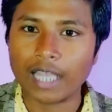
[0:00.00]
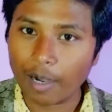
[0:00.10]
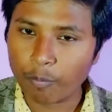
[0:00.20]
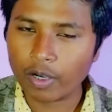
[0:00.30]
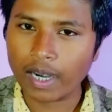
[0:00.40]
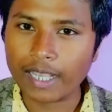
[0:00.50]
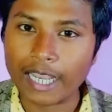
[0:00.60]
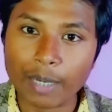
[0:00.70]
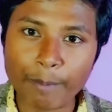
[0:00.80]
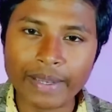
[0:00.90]
তারপর এখানে
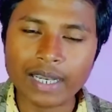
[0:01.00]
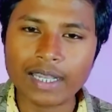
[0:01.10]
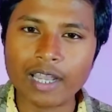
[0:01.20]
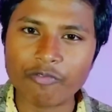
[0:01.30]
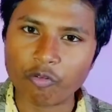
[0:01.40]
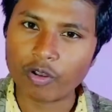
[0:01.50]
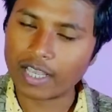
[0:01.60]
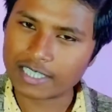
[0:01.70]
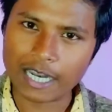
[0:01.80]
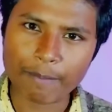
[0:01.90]
এলপিডিডিআর ফোর
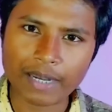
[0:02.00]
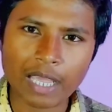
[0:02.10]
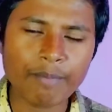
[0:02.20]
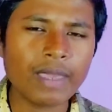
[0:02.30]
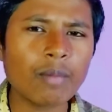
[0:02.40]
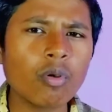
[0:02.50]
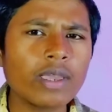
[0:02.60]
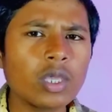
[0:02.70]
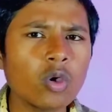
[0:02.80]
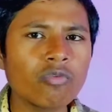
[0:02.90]
এক্স র্যাম টাইপ এবং
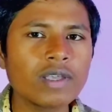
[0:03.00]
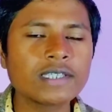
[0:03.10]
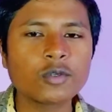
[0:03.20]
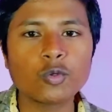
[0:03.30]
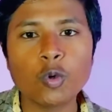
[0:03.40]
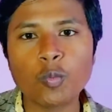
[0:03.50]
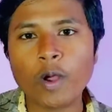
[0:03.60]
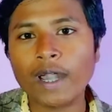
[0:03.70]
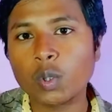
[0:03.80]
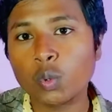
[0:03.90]
ইউএফএস টু
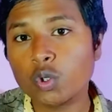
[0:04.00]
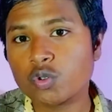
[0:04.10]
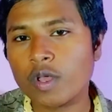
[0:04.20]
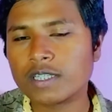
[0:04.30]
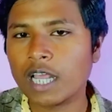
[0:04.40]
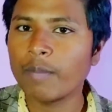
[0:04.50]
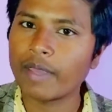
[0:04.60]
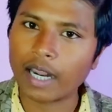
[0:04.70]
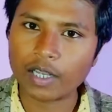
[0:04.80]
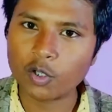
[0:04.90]
পয়েন্ট টু স্টোরেজ টাইপ
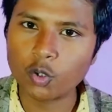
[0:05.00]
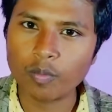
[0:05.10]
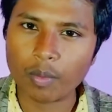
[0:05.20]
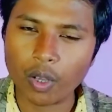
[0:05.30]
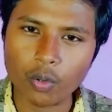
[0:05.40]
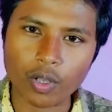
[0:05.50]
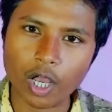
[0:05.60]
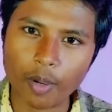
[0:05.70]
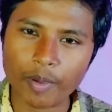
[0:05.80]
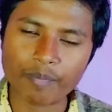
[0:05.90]
এখানে কিন্তু ব্যবহার
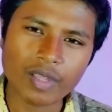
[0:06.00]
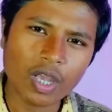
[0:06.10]
করা হবে